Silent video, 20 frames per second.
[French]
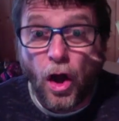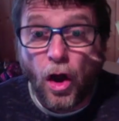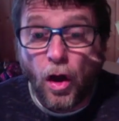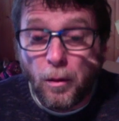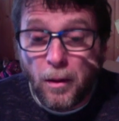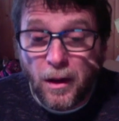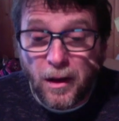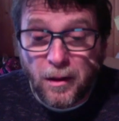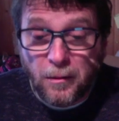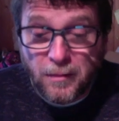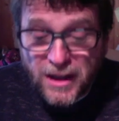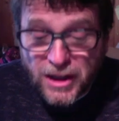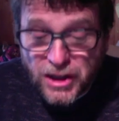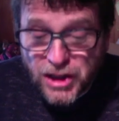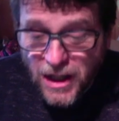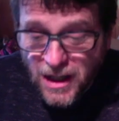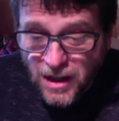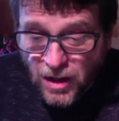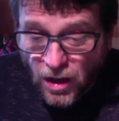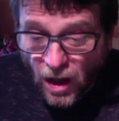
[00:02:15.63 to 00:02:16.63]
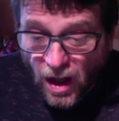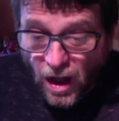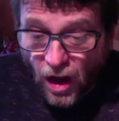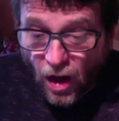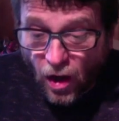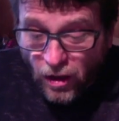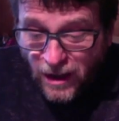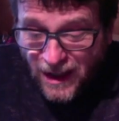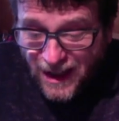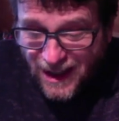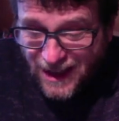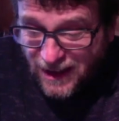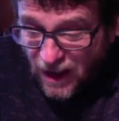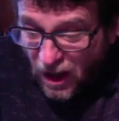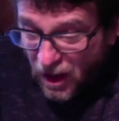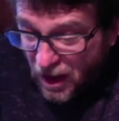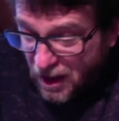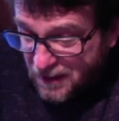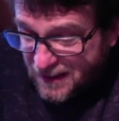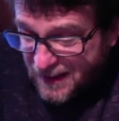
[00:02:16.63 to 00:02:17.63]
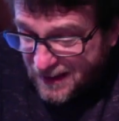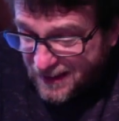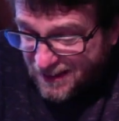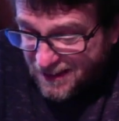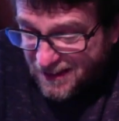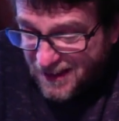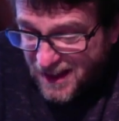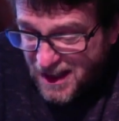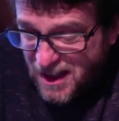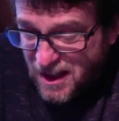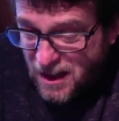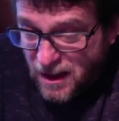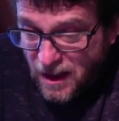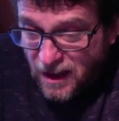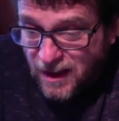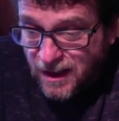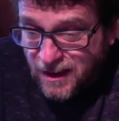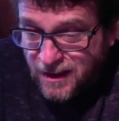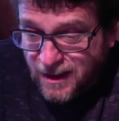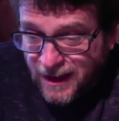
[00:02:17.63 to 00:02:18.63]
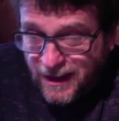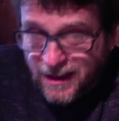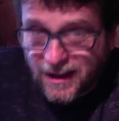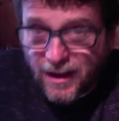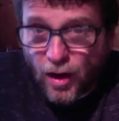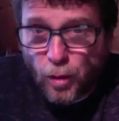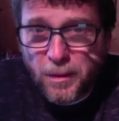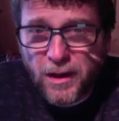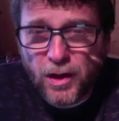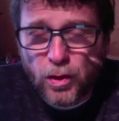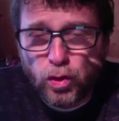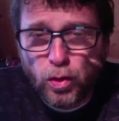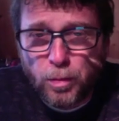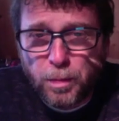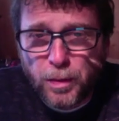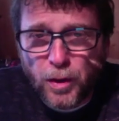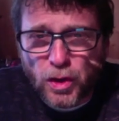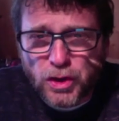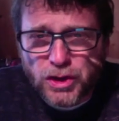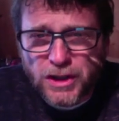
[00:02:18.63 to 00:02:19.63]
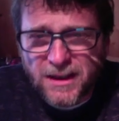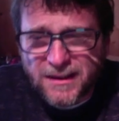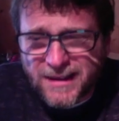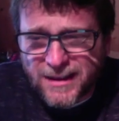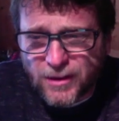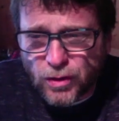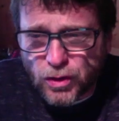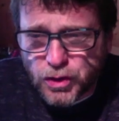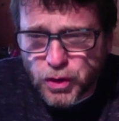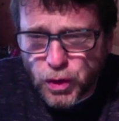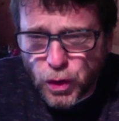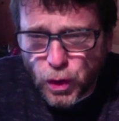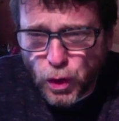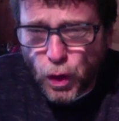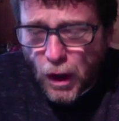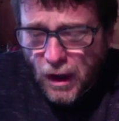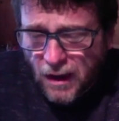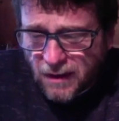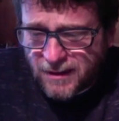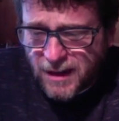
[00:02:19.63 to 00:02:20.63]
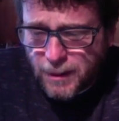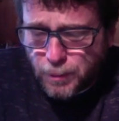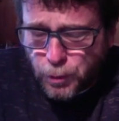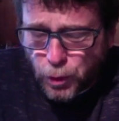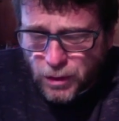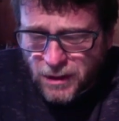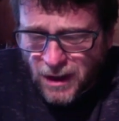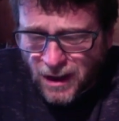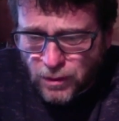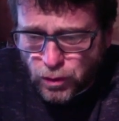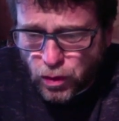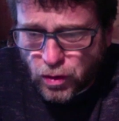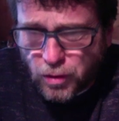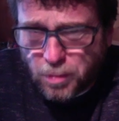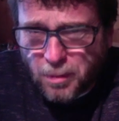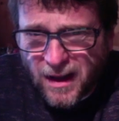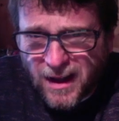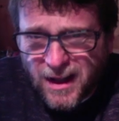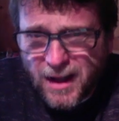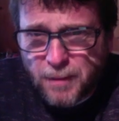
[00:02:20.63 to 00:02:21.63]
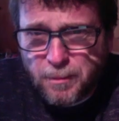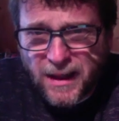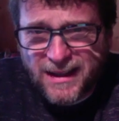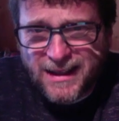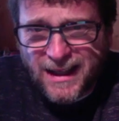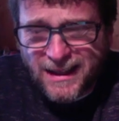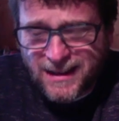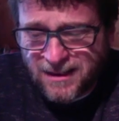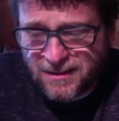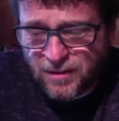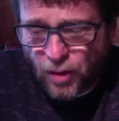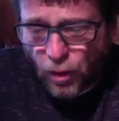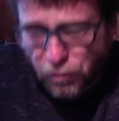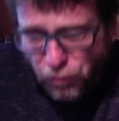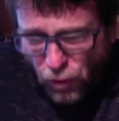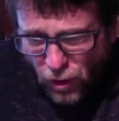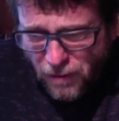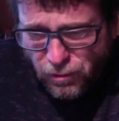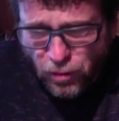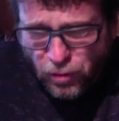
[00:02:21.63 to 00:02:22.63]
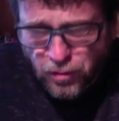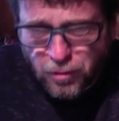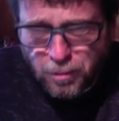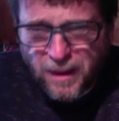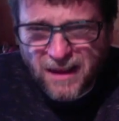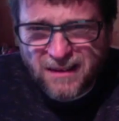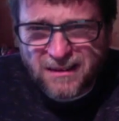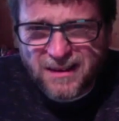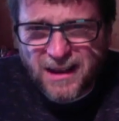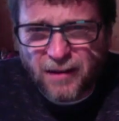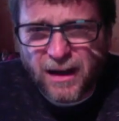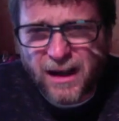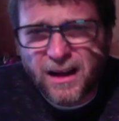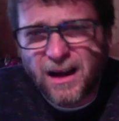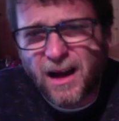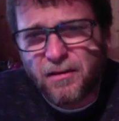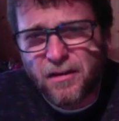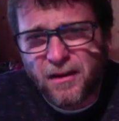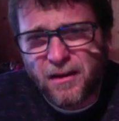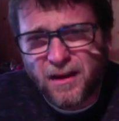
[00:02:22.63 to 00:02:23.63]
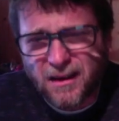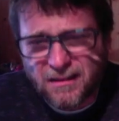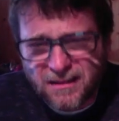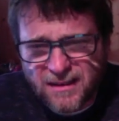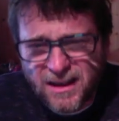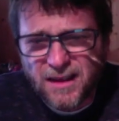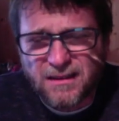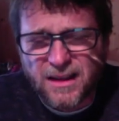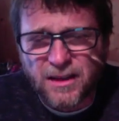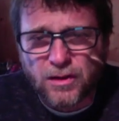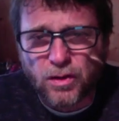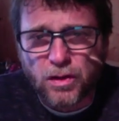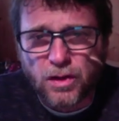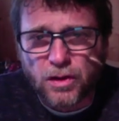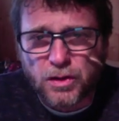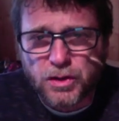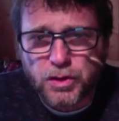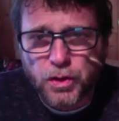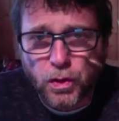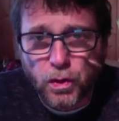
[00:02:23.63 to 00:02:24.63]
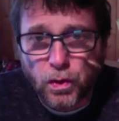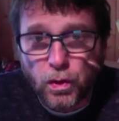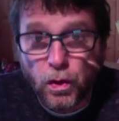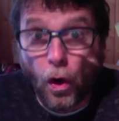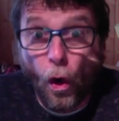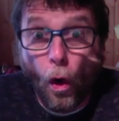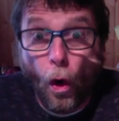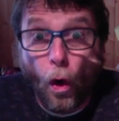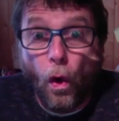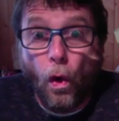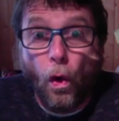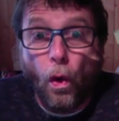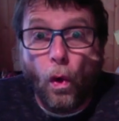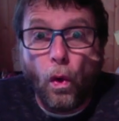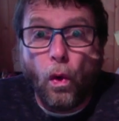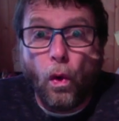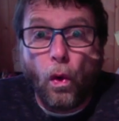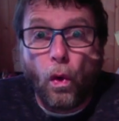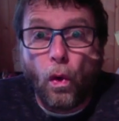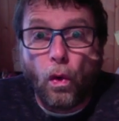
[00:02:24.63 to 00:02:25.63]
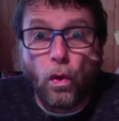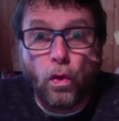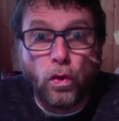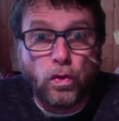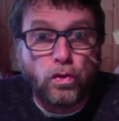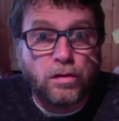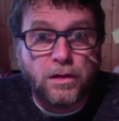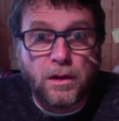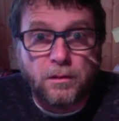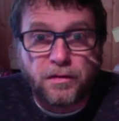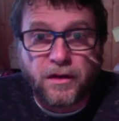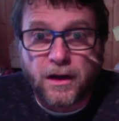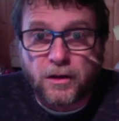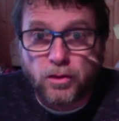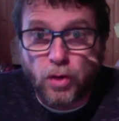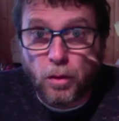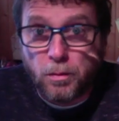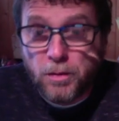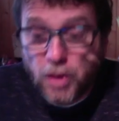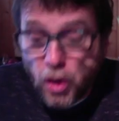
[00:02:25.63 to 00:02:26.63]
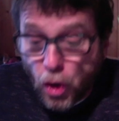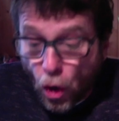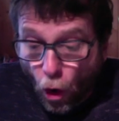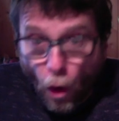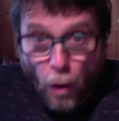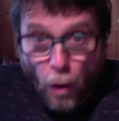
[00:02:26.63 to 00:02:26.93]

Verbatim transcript: euh, mais Jack, euh, regarde, cette scie qui traîne là au milieu du plancher, c'est dangereux. Si plus tard tu te maries et que tu as des enfants, ils vont se blesser avec la, la scie, c'est trop dangereux. Oh, le deuxième frère Tom dit